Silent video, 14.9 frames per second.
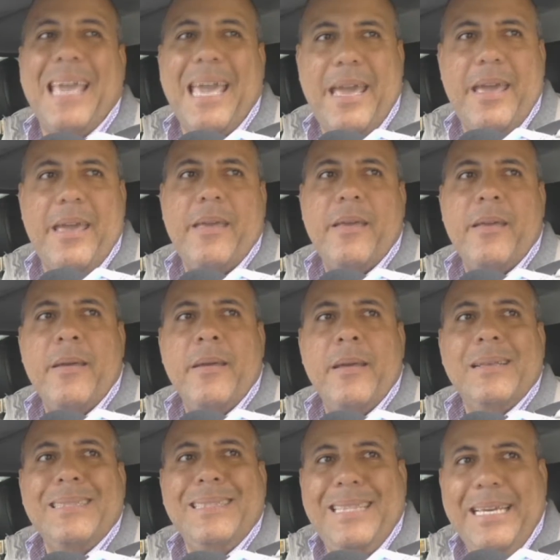qué
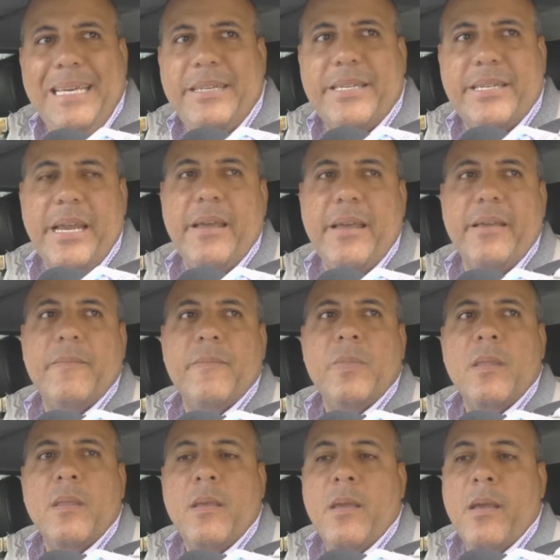dicen
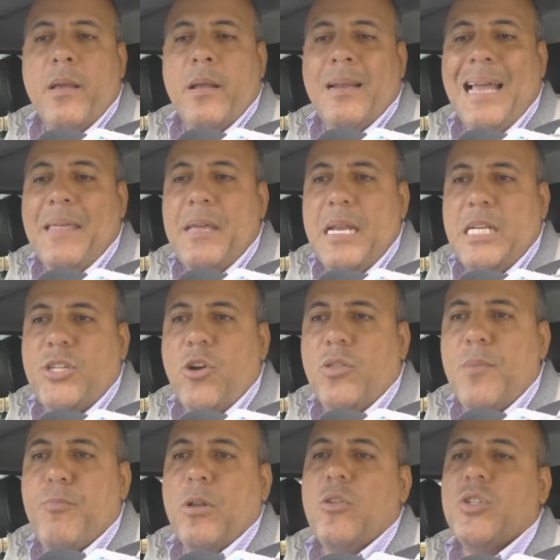la dirección de
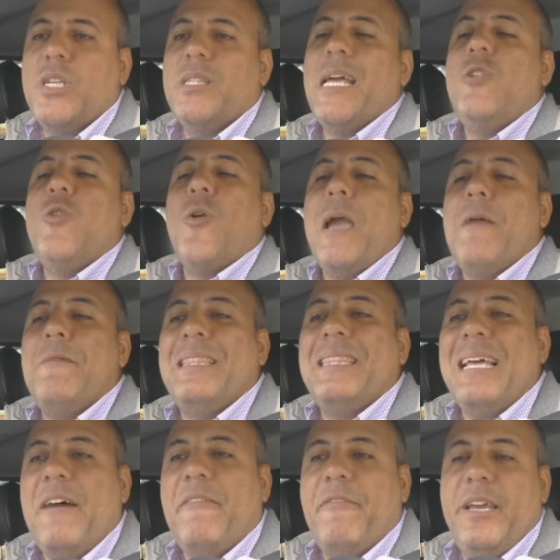impuestos internos que
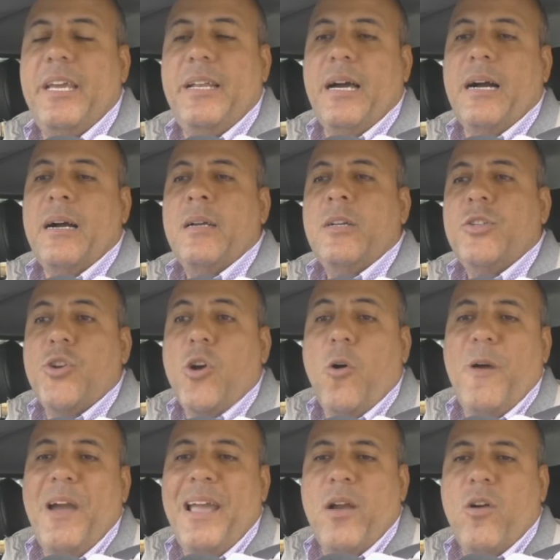viste la fila. Yo
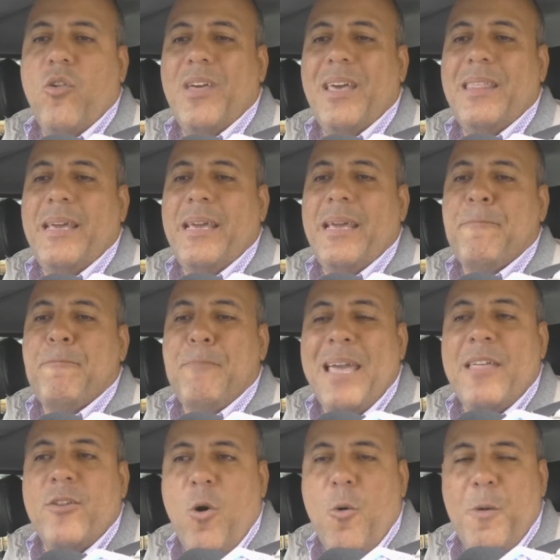vengo desde
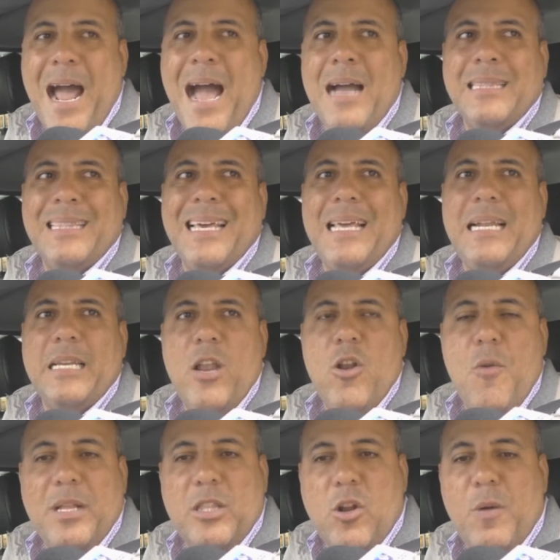Pedro Brand, desde el
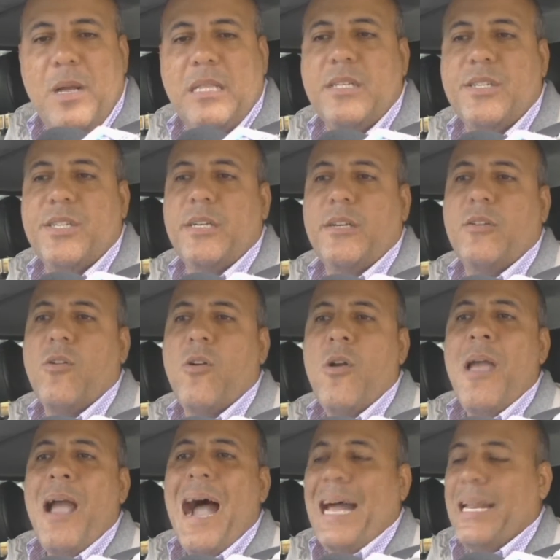kilómetro 25,
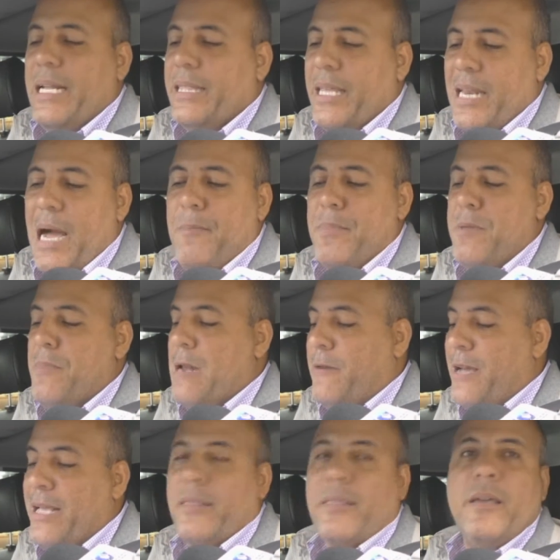a retirar mi
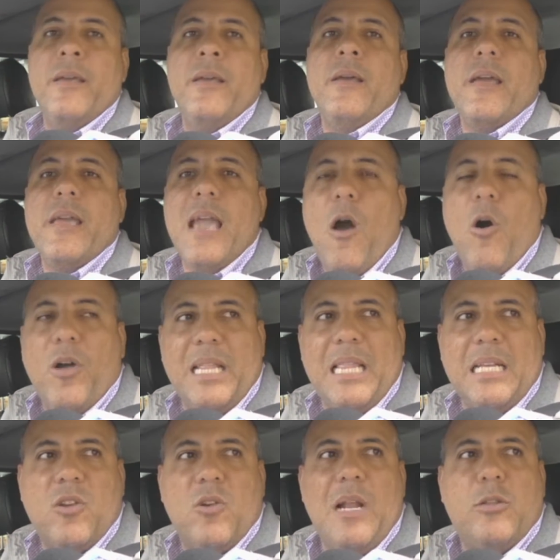malvete. Y ahora
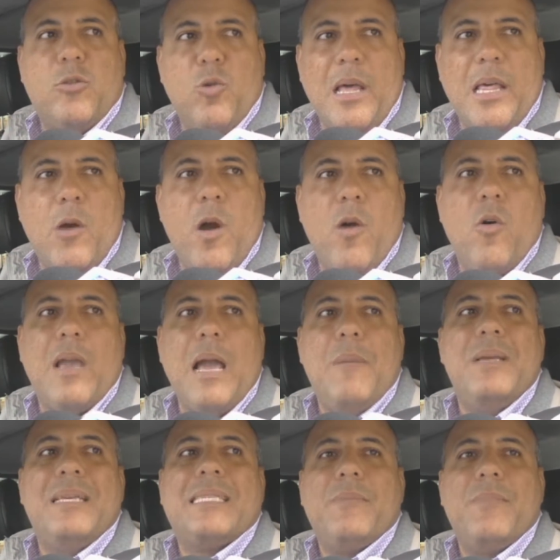esta es una altura de juego que a
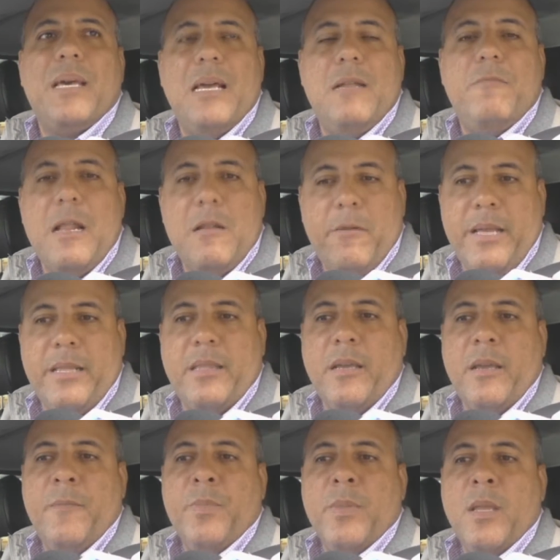mí se me da el
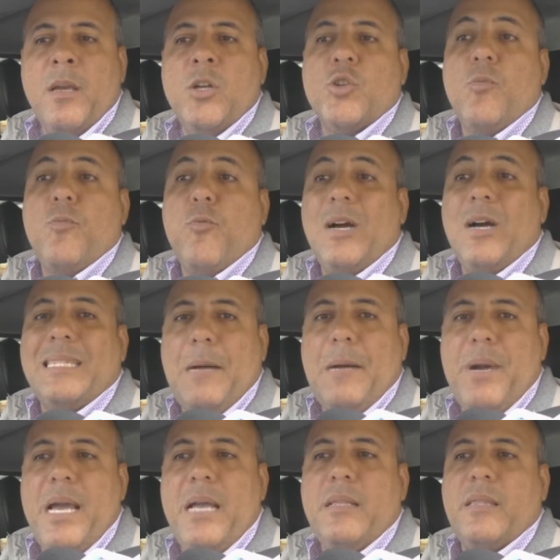malvete.
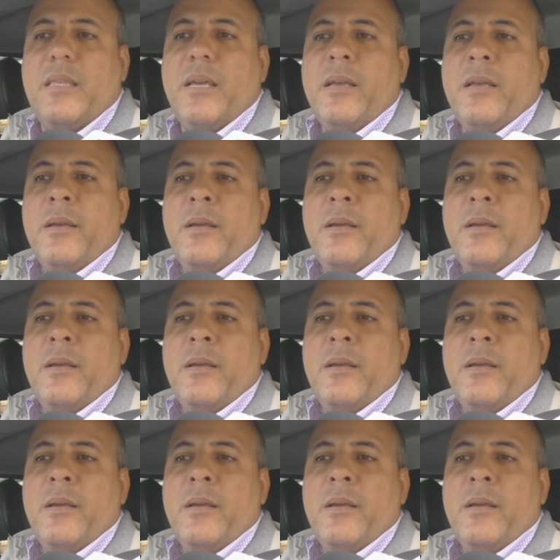Supuestamente